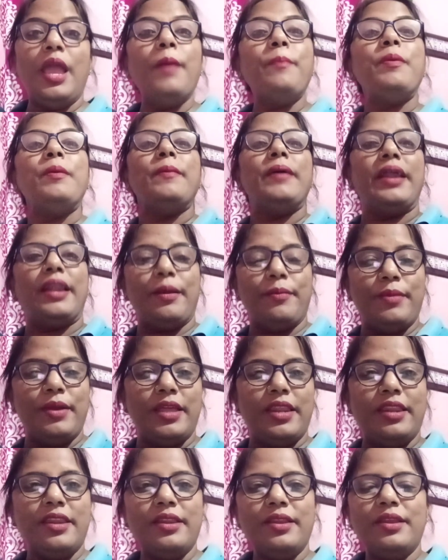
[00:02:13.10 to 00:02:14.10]
এপি
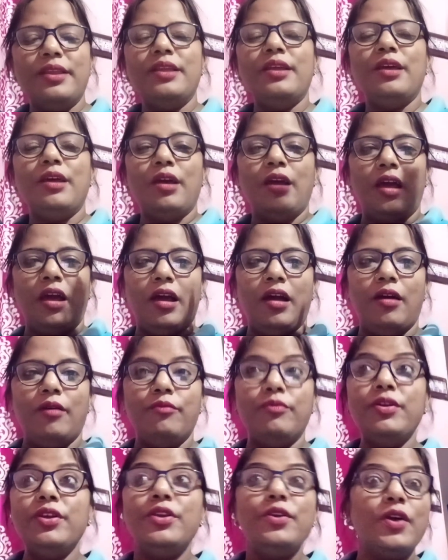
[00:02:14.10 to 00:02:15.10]
ম্যাডামের
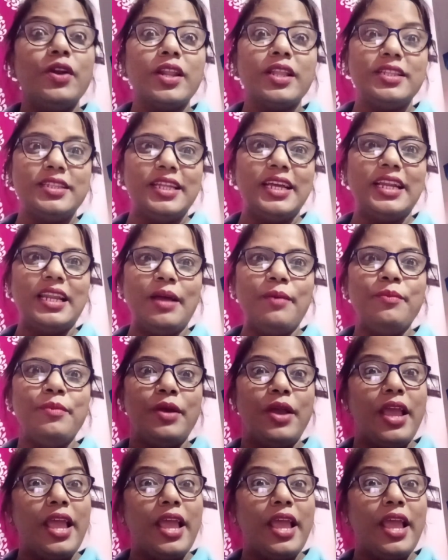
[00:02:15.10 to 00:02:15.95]
ভিডিওটা তো দেখলাম